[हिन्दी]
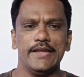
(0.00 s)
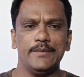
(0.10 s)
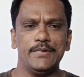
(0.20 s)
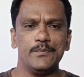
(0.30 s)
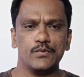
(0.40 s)

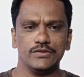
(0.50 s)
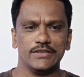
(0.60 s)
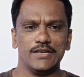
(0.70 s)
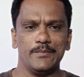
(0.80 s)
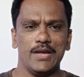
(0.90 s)
डीएलपी
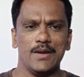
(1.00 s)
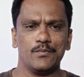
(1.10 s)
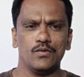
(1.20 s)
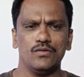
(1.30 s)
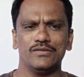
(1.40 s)
प्रोजेक्टर में
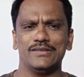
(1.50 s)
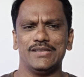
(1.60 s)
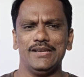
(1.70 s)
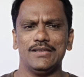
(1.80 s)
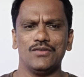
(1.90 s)
आपको
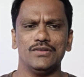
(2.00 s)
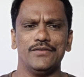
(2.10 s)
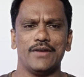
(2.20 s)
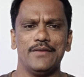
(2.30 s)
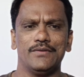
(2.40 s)
थ्री
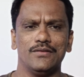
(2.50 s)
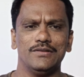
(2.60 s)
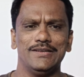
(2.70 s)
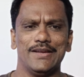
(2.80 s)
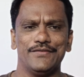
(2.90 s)

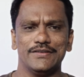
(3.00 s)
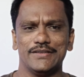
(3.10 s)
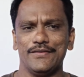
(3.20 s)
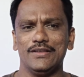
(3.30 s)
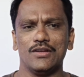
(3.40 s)
थाउजेंड या फिर
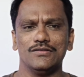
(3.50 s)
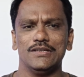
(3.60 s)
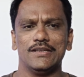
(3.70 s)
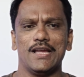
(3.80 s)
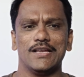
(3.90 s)

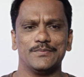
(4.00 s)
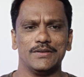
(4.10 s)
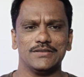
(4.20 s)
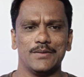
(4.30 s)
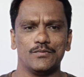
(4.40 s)
सेवन के
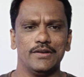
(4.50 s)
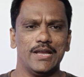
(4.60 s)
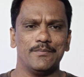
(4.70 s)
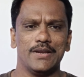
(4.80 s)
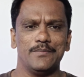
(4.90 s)
आसपास आपको
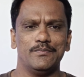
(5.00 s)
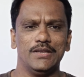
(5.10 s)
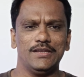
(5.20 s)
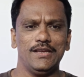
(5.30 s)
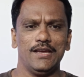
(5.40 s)
लैंप लाइफ
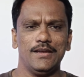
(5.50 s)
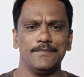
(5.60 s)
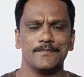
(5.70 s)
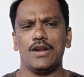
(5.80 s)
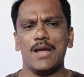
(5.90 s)
मिलती है
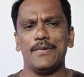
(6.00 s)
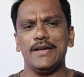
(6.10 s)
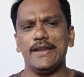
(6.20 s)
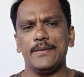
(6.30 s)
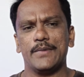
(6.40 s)
और आप
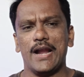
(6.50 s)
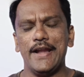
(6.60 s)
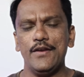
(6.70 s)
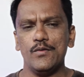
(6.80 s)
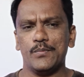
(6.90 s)
अगर एक
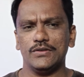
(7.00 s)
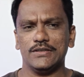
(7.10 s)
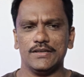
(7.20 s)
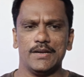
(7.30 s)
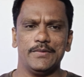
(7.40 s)
ब्रांड न्यू
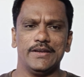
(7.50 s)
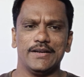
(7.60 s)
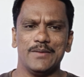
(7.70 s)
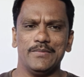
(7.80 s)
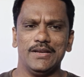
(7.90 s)
प्रोजेक्टर अभी के
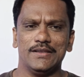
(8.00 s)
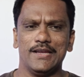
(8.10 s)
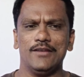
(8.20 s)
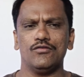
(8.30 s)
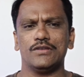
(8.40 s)
टाइम में
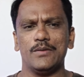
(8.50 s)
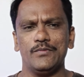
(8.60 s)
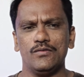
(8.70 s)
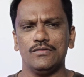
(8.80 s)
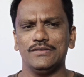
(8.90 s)
लेते हैं तो तब
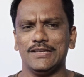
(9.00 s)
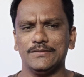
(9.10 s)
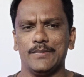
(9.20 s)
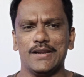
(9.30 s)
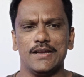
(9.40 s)
भी वो
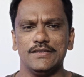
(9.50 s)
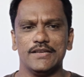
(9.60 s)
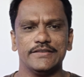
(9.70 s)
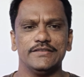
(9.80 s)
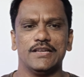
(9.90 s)
दस बारह
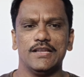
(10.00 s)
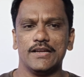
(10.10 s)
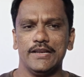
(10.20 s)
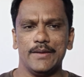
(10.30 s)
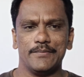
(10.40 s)
हजार से ज्यादा
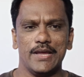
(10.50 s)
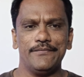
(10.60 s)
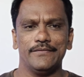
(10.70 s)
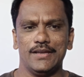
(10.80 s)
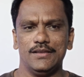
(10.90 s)
का लैंप
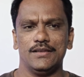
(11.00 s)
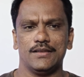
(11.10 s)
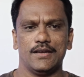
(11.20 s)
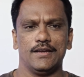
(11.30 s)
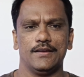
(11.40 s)
लाइफ नहीं
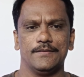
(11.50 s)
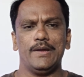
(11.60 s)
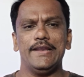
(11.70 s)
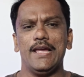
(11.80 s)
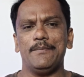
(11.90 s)
देता है तो
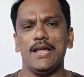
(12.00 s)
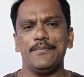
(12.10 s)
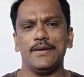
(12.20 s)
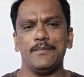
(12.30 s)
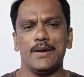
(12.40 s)
भाई लैंप
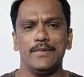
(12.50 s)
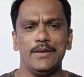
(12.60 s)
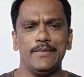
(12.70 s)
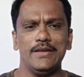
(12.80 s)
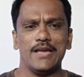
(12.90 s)
लाइफ के
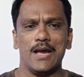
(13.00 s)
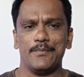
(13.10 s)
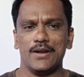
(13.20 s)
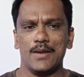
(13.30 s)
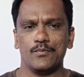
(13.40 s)
मामले में यहाँ
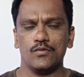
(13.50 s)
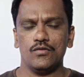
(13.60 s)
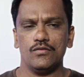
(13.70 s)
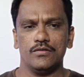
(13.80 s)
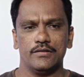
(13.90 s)
पर आपको
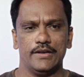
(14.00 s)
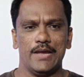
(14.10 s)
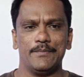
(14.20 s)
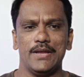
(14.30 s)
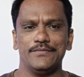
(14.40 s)

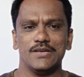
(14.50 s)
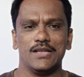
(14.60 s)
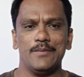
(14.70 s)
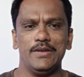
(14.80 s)
लैंप लाइफ ज़्यादा